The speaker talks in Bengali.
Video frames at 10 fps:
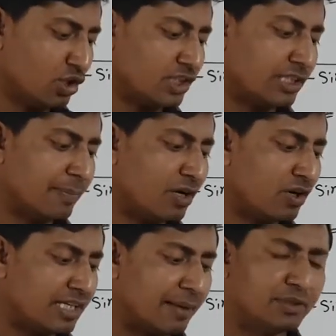দশ নম্বর
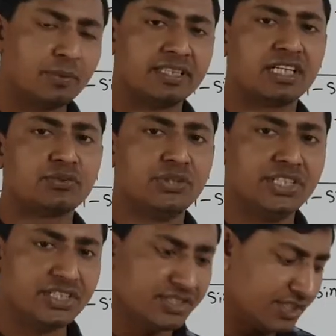অঙ্কটা আমি তোমাদের একটু
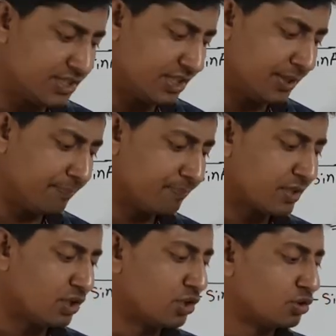হিন্স দিচ্ছি
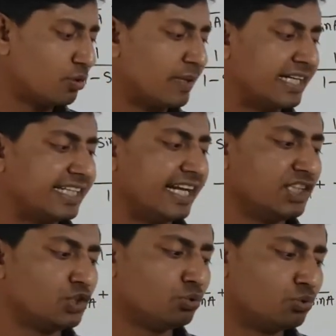তোমরা
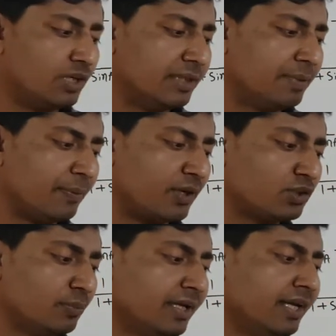টেনের সূত্র লিখবে
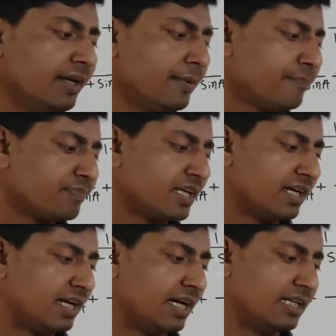প্রথমে
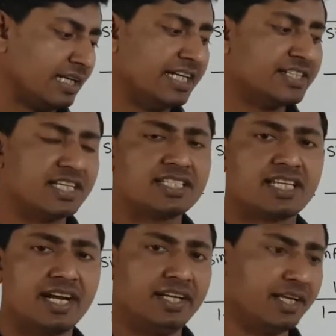লেফট হ্যান্ড
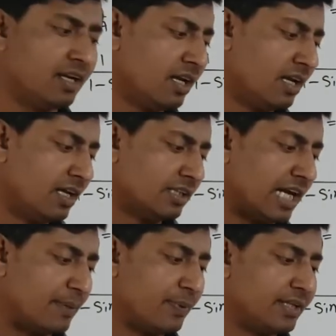সাইডের
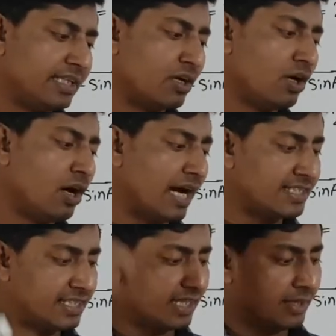তারপরে দেখো
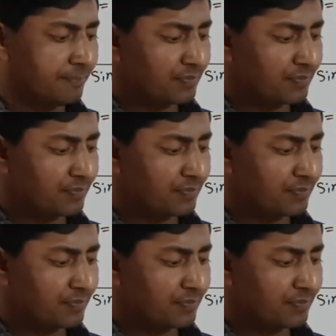আছে